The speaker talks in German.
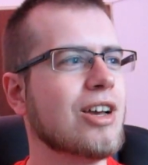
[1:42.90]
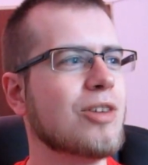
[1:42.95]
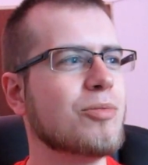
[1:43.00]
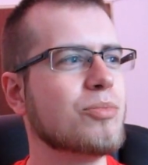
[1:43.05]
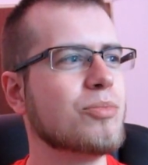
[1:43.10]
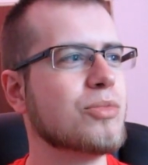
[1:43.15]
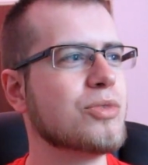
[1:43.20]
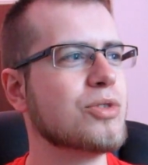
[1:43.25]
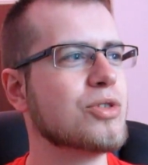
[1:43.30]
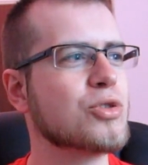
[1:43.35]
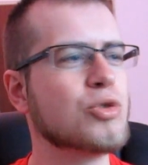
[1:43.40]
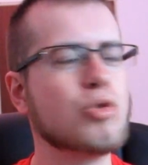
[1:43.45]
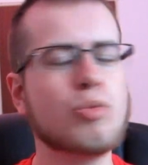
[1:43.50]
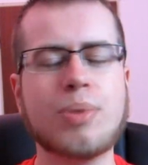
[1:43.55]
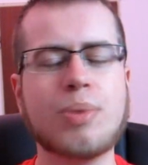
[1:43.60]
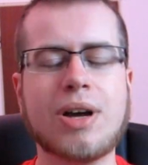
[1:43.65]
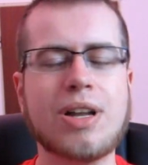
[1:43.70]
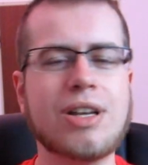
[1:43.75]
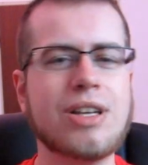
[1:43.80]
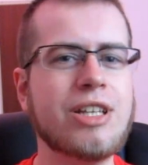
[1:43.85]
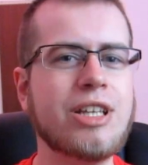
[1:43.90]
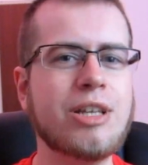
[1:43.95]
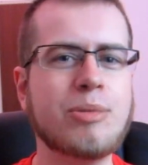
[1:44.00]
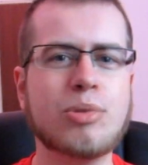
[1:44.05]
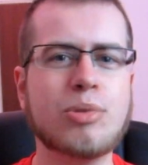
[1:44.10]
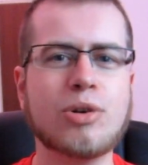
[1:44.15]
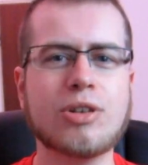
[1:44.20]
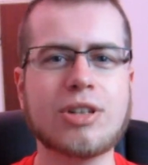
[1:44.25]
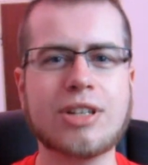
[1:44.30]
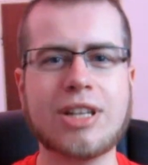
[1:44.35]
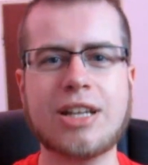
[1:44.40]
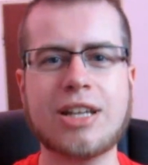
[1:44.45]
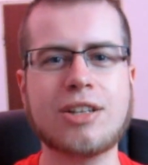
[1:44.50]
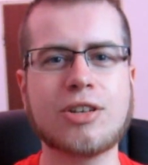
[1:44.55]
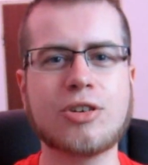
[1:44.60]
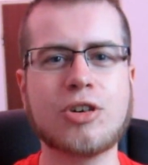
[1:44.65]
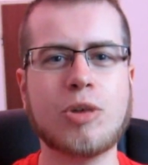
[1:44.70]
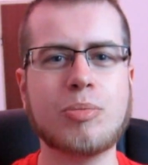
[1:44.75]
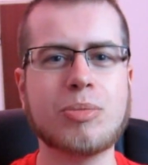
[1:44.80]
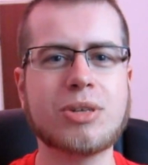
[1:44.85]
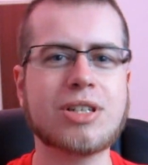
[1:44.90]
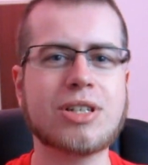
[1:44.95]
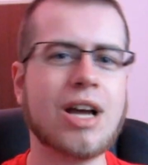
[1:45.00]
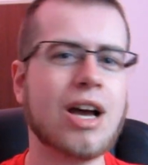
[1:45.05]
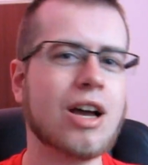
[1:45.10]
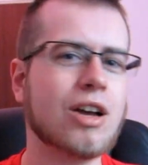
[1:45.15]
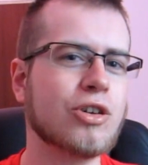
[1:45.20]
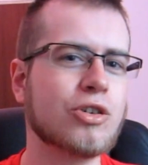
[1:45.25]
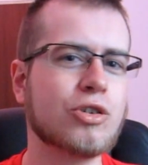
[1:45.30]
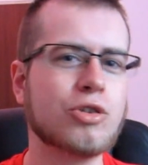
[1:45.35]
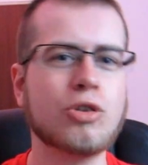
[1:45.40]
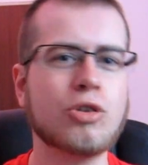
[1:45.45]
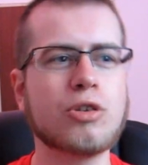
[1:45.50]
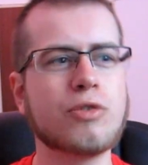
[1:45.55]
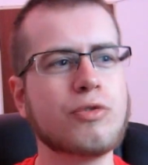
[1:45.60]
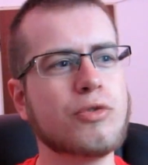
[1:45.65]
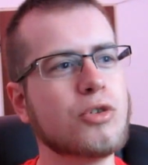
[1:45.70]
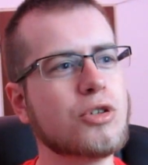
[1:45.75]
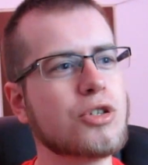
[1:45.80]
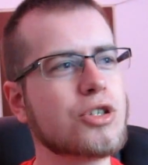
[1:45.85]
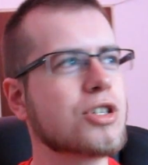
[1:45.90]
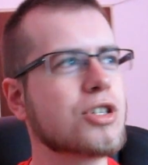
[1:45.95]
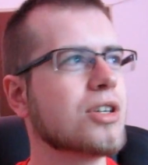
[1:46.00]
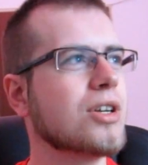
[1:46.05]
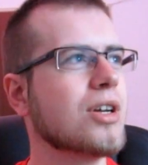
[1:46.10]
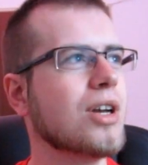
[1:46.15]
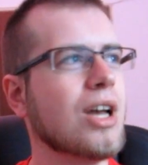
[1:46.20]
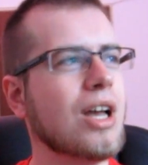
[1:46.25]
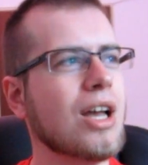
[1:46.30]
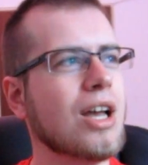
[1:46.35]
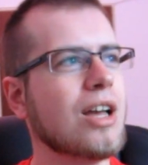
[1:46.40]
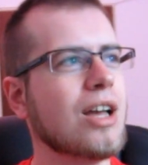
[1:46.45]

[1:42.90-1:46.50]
ähm, super liebe und nette Kommentare, Glückwünsche.